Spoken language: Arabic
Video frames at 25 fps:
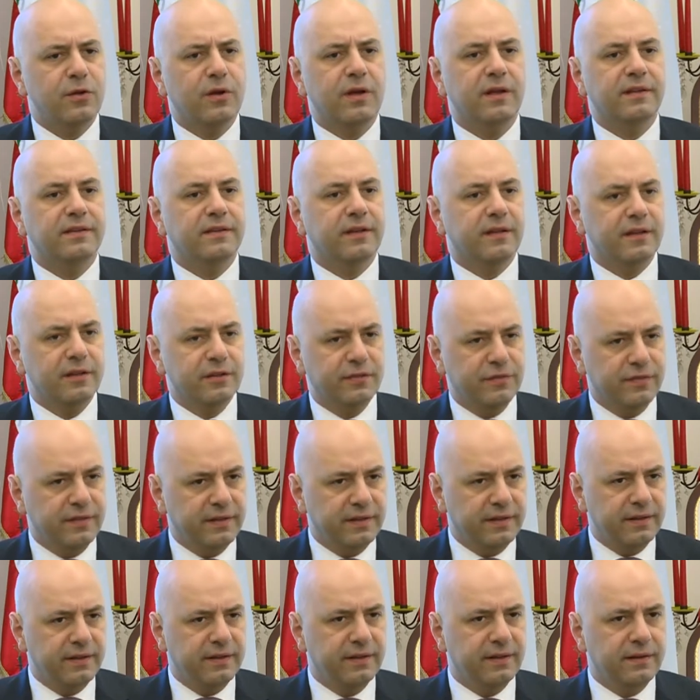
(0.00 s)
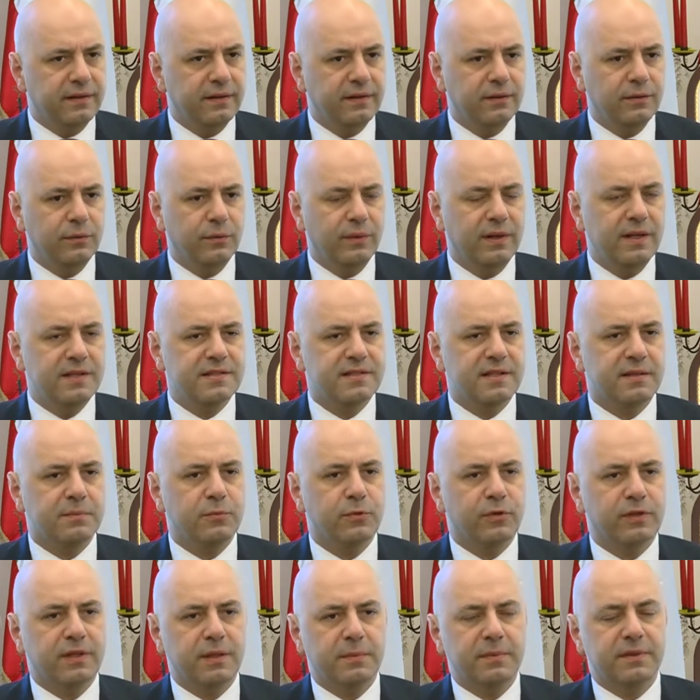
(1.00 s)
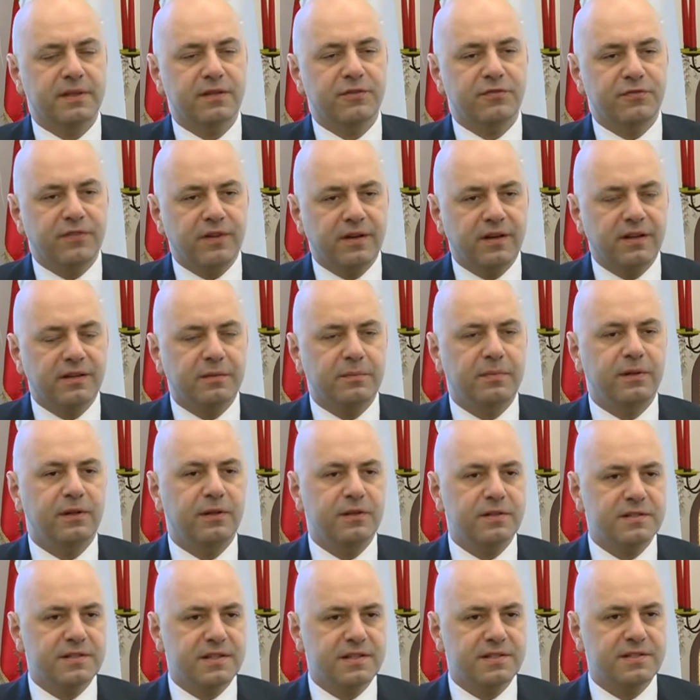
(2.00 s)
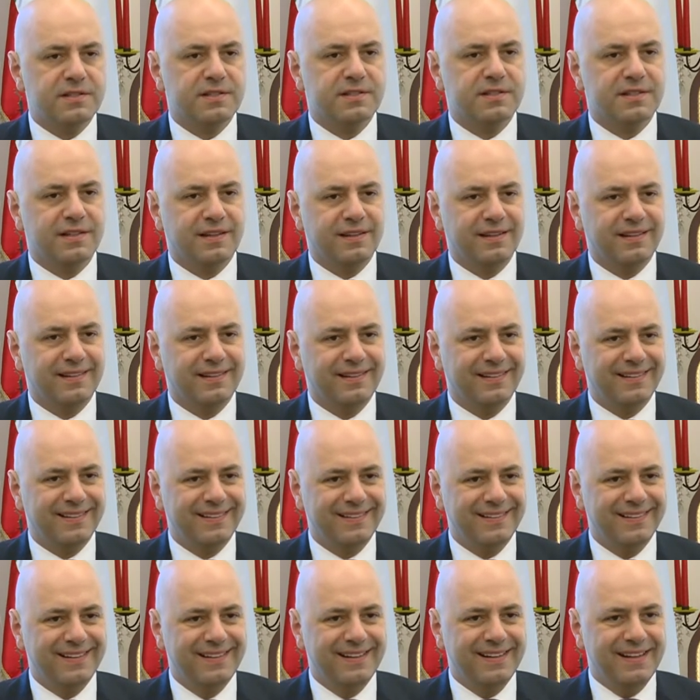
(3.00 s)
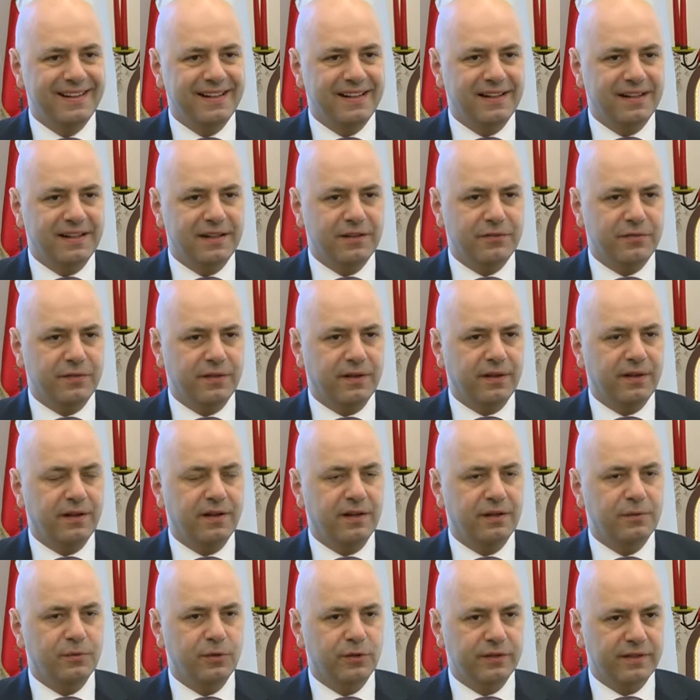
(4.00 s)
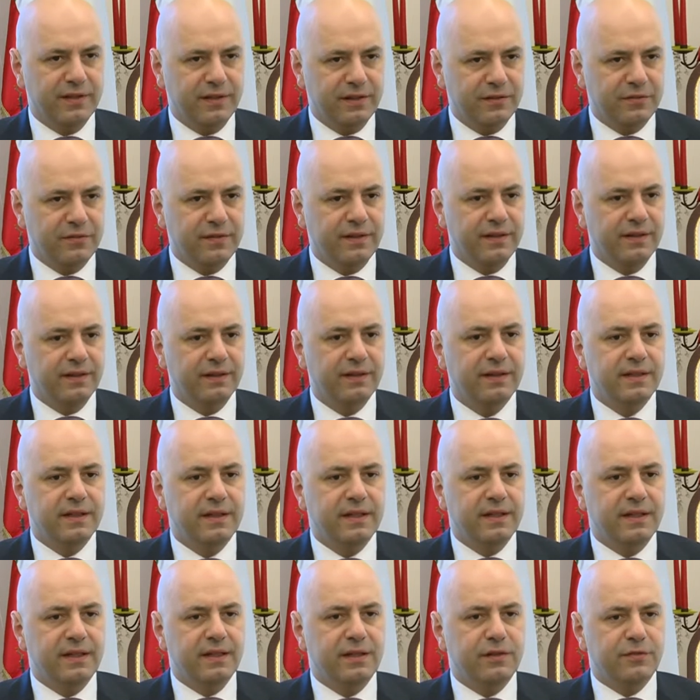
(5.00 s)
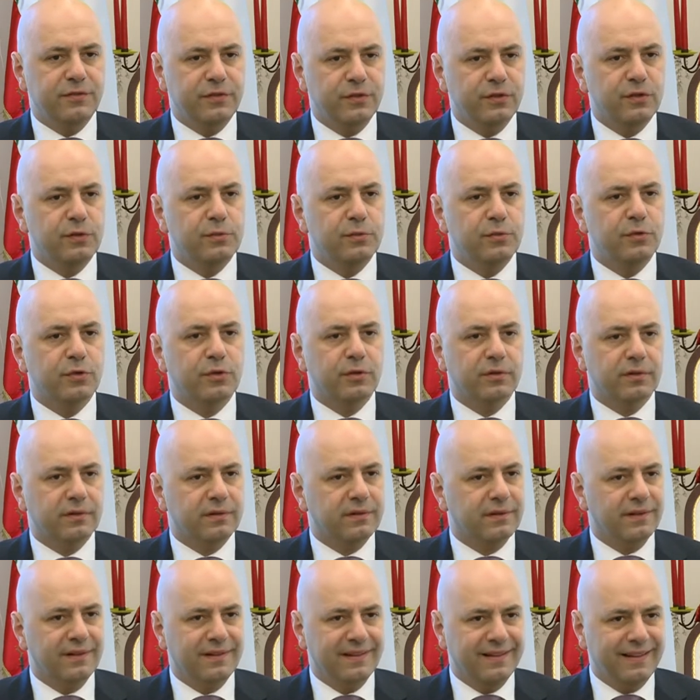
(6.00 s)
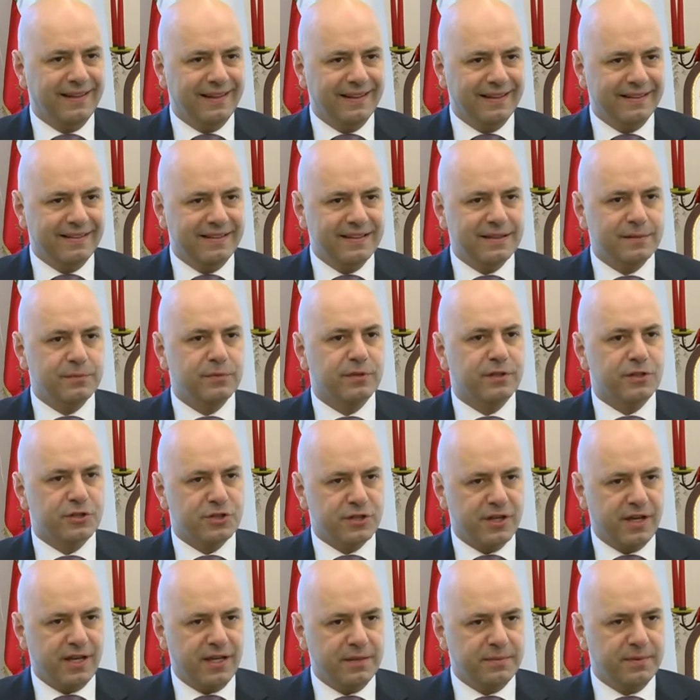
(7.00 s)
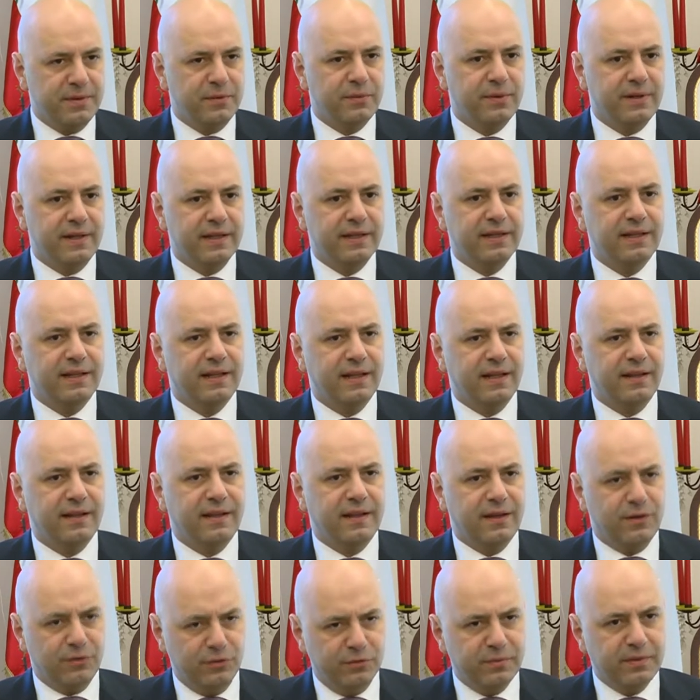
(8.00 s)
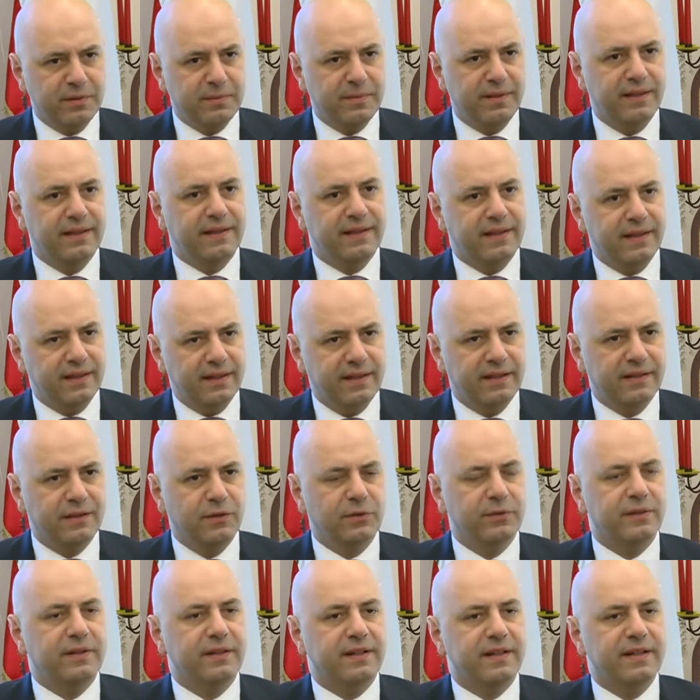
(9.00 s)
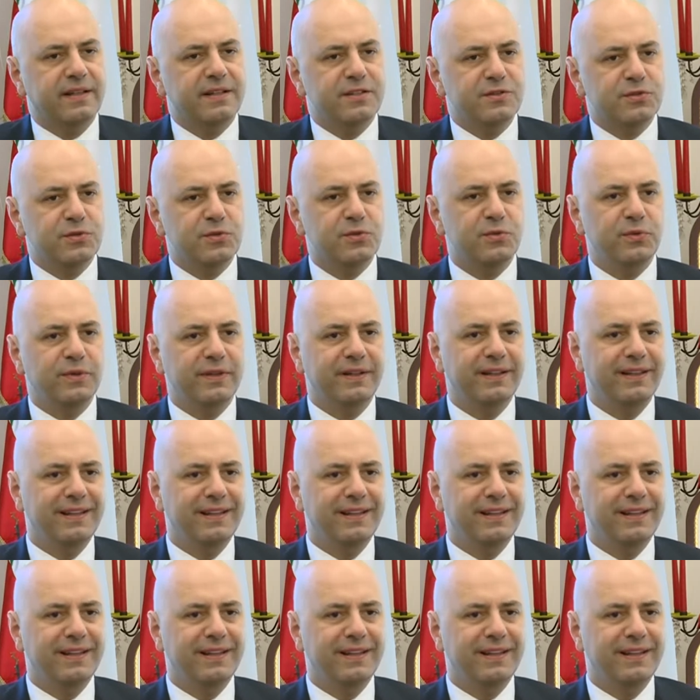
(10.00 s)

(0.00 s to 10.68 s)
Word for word: عقد طائفية وليست مرتبطة فقط بالحصص آه، الأفرقاء المختلفين آه، في أمور آه، يعني كتير متشعبة ولكن هذا يعود مثل ما قلت لدولة الرئيس هو